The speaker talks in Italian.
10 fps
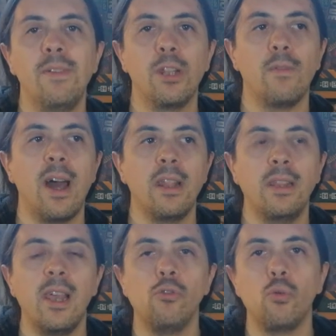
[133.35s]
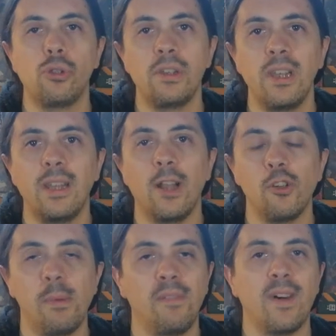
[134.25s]
devi trovare te il giusto
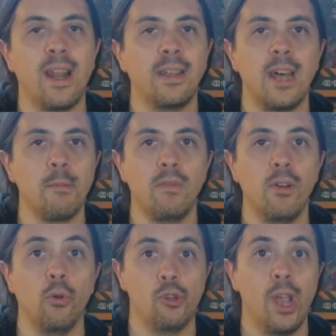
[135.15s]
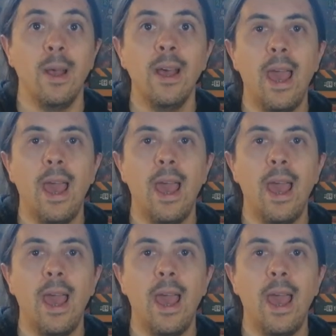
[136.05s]
settaggio per farla andare più veloce.